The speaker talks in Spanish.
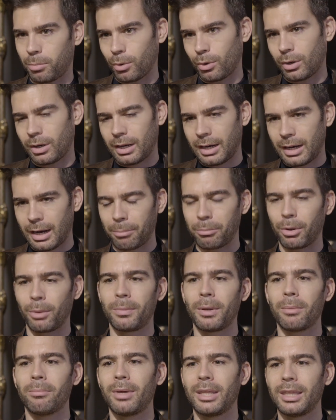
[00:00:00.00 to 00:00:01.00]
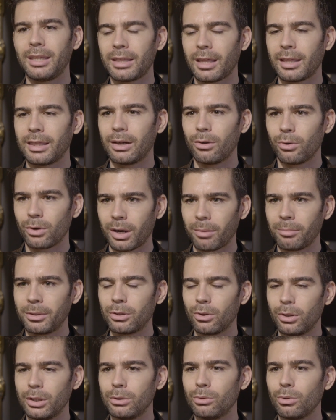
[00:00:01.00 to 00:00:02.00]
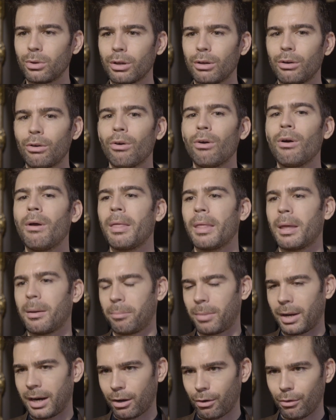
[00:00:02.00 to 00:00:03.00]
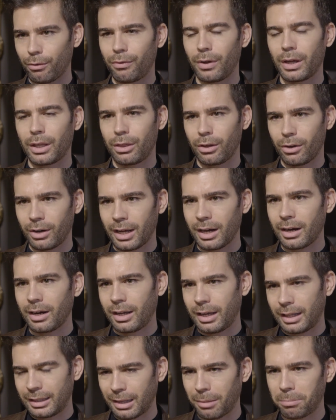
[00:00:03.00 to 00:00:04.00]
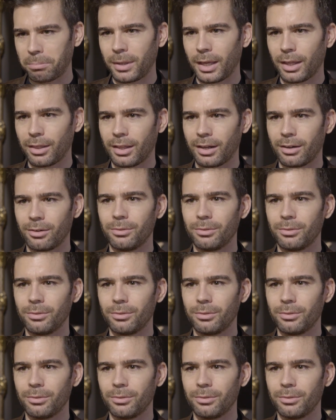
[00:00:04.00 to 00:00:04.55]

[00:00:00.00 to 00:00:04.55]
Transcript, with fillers: por las propias medidas del ornamento litúrgico para confeccionar estas piezas.